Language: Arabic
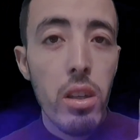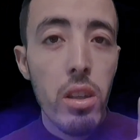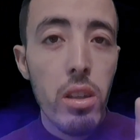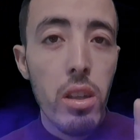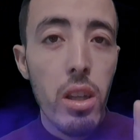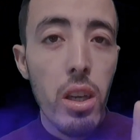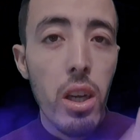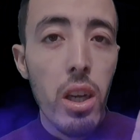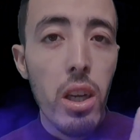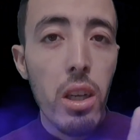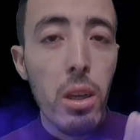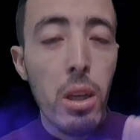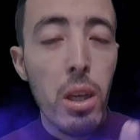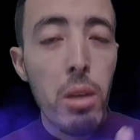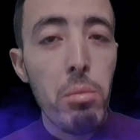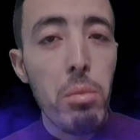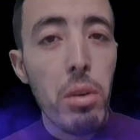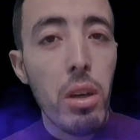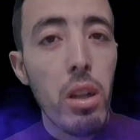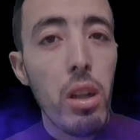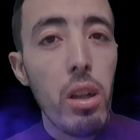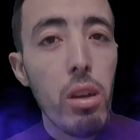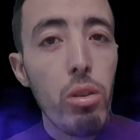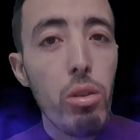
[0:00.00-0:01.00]
الترقيب
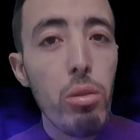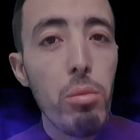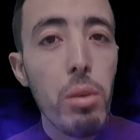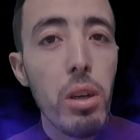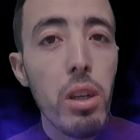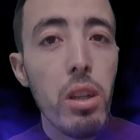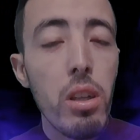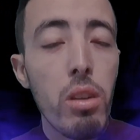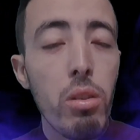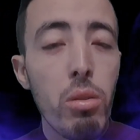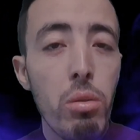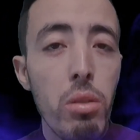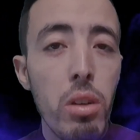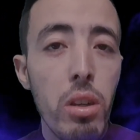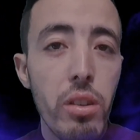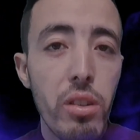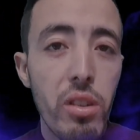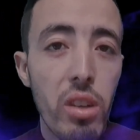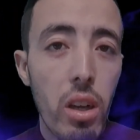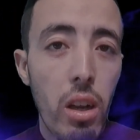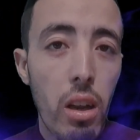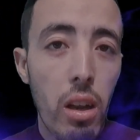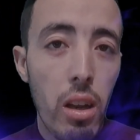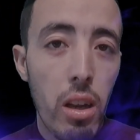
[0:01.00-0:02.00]
كما قلت لكم غادي تكون
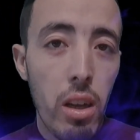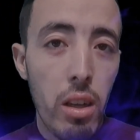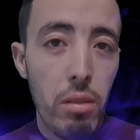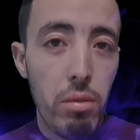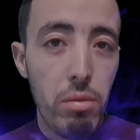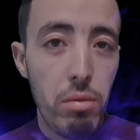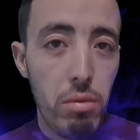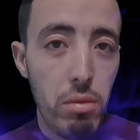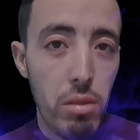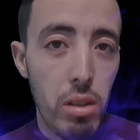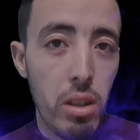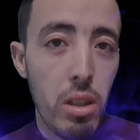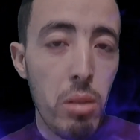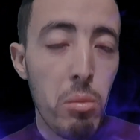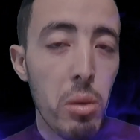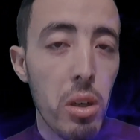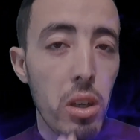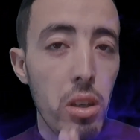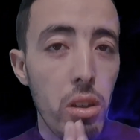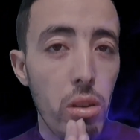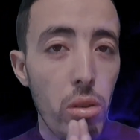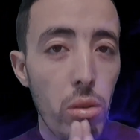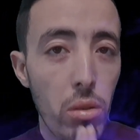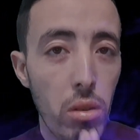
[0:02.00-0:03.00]
على شكل لايف غادي
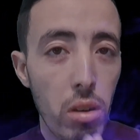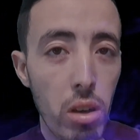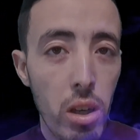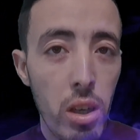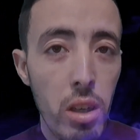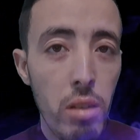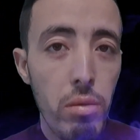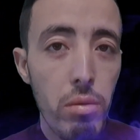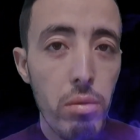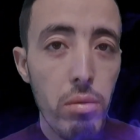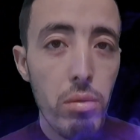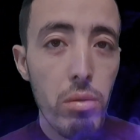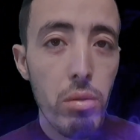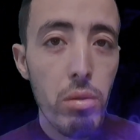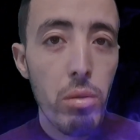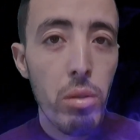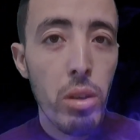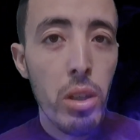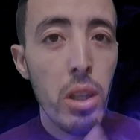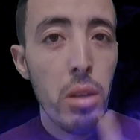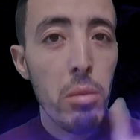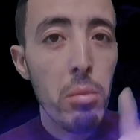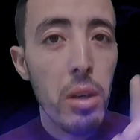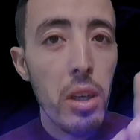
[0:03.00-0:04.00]
نبقى نديرو لايف
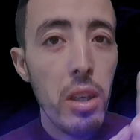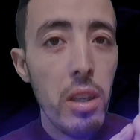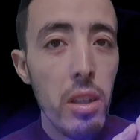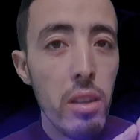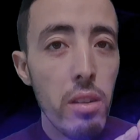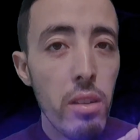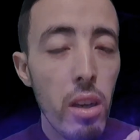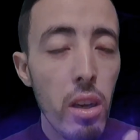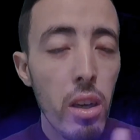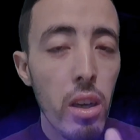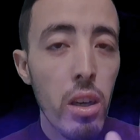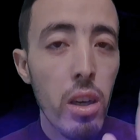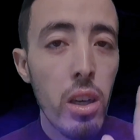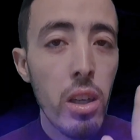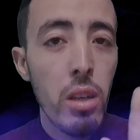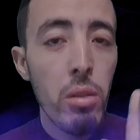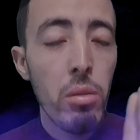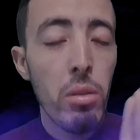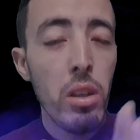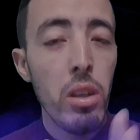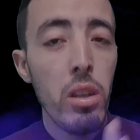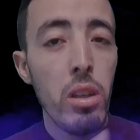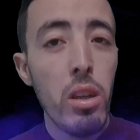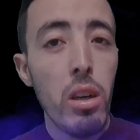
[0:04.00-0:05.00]
وغادي نبقى نعسر
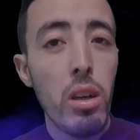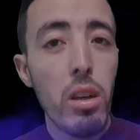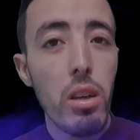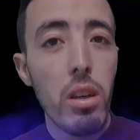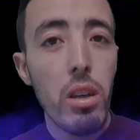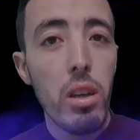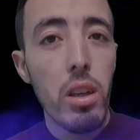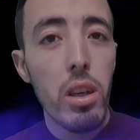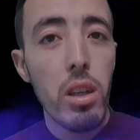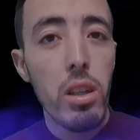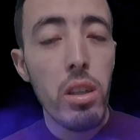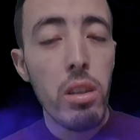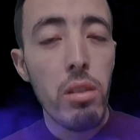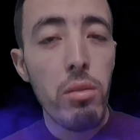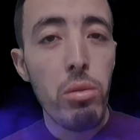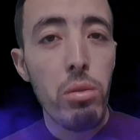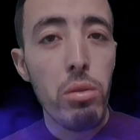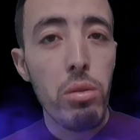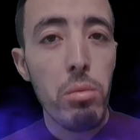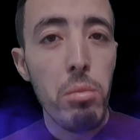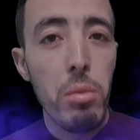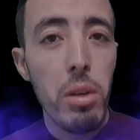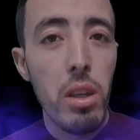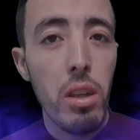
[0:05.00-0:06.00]
القناه وحده اللي غادي
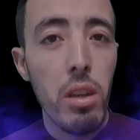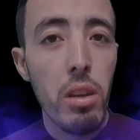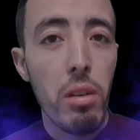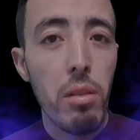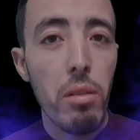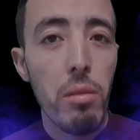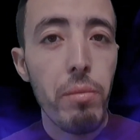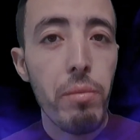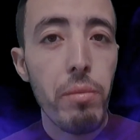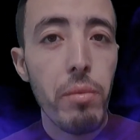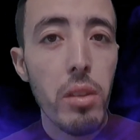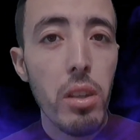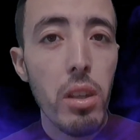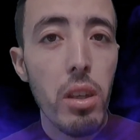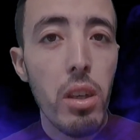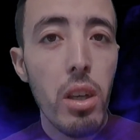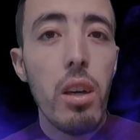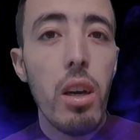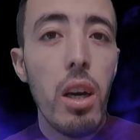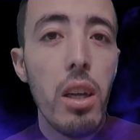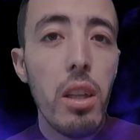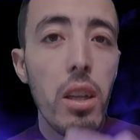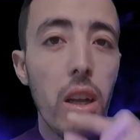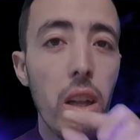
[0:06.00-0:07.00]
تفوز معنا
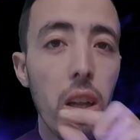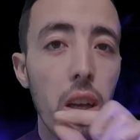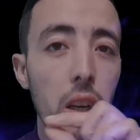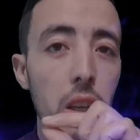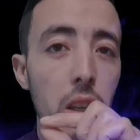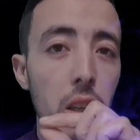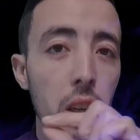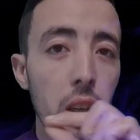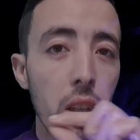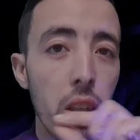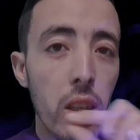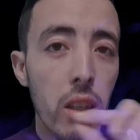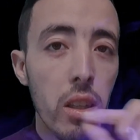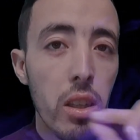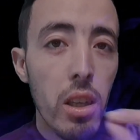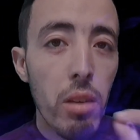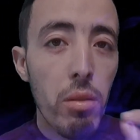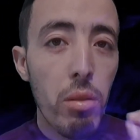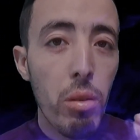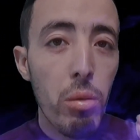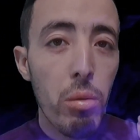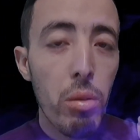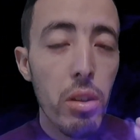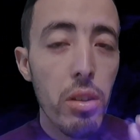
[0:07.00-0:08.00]
هذيك القناه غادي
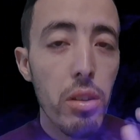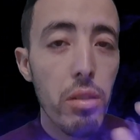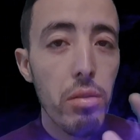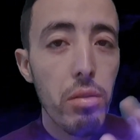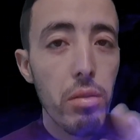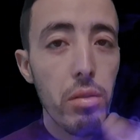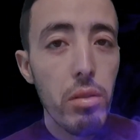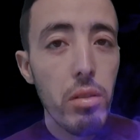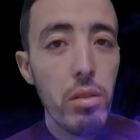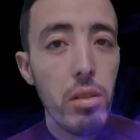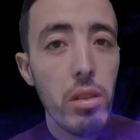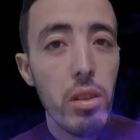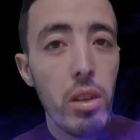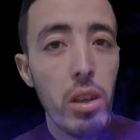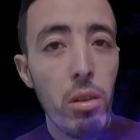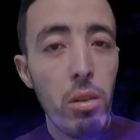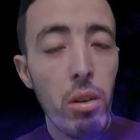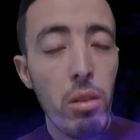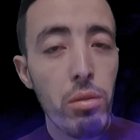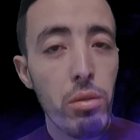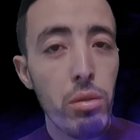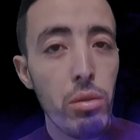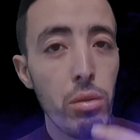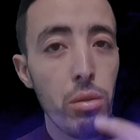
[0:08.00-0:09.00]
نحطها في الوصف
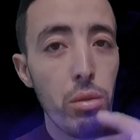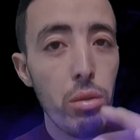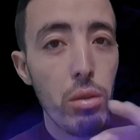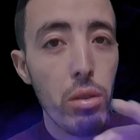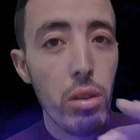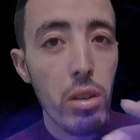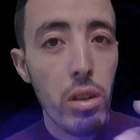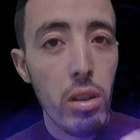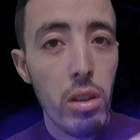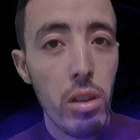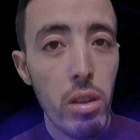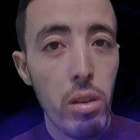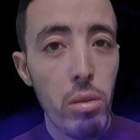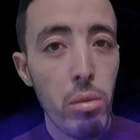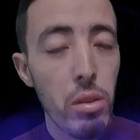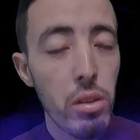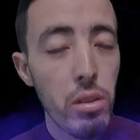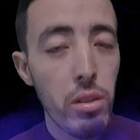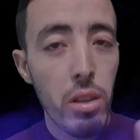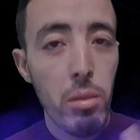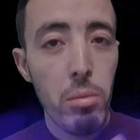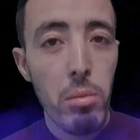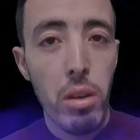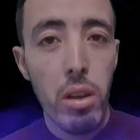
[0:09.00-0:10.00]
او في صندوق آه،
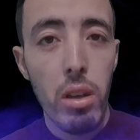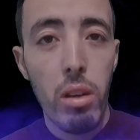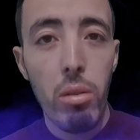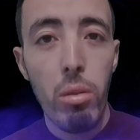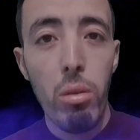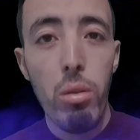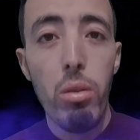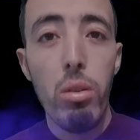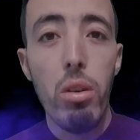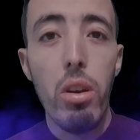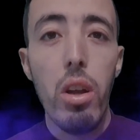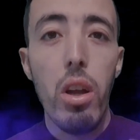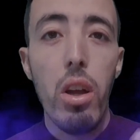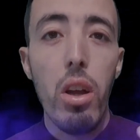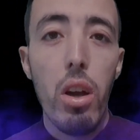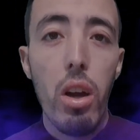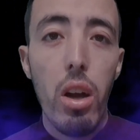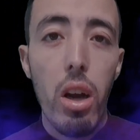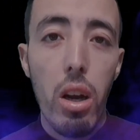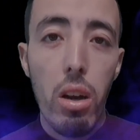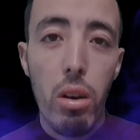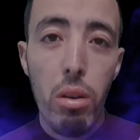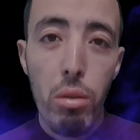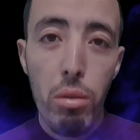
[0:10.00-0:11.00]
الوصف كما كنقولوا
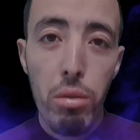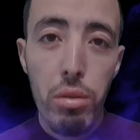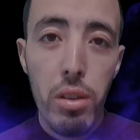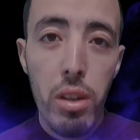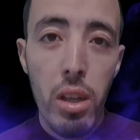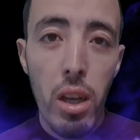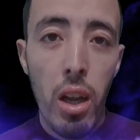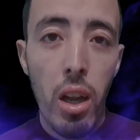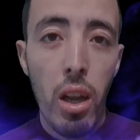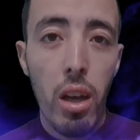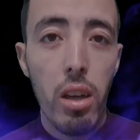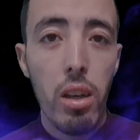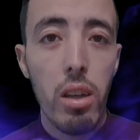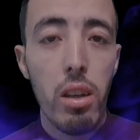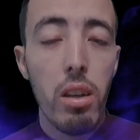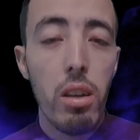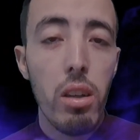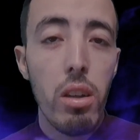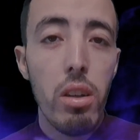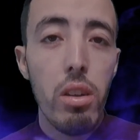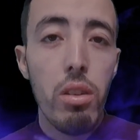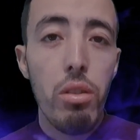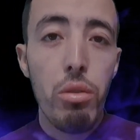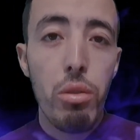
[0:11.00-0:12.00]
وفي التعليق
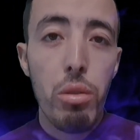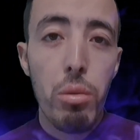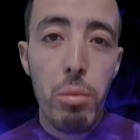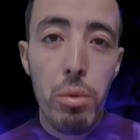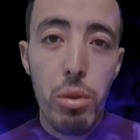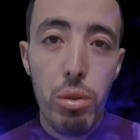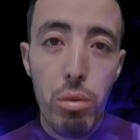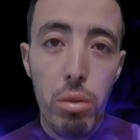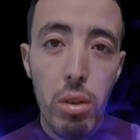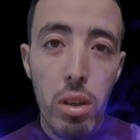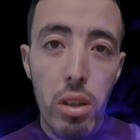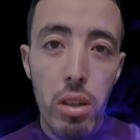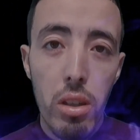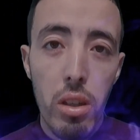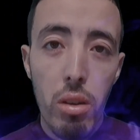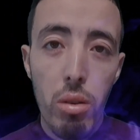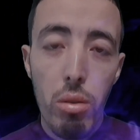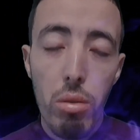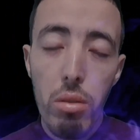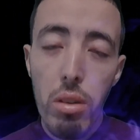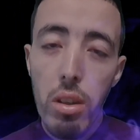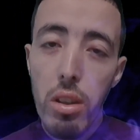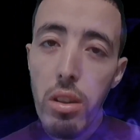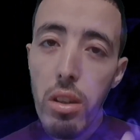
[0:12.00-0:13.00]
نتوما شنو
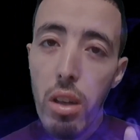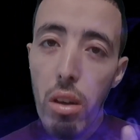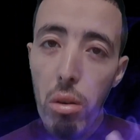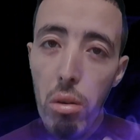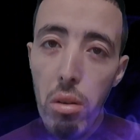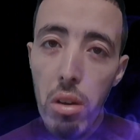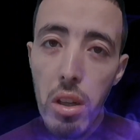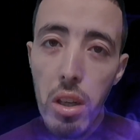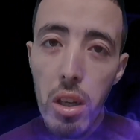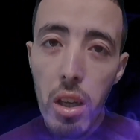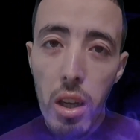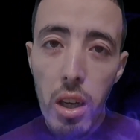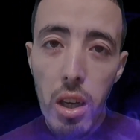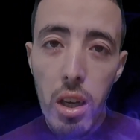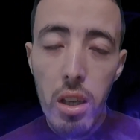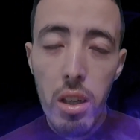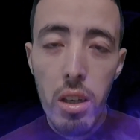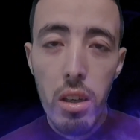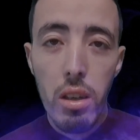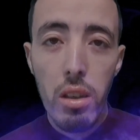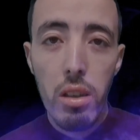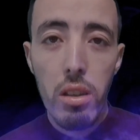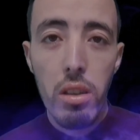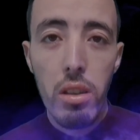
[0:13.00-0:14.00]
كديروا كتدخلوا لهذيك
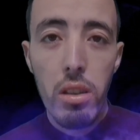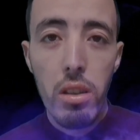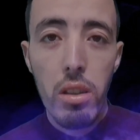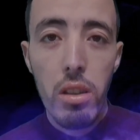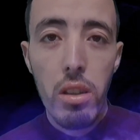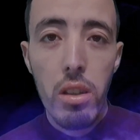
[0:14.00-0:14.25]
القناه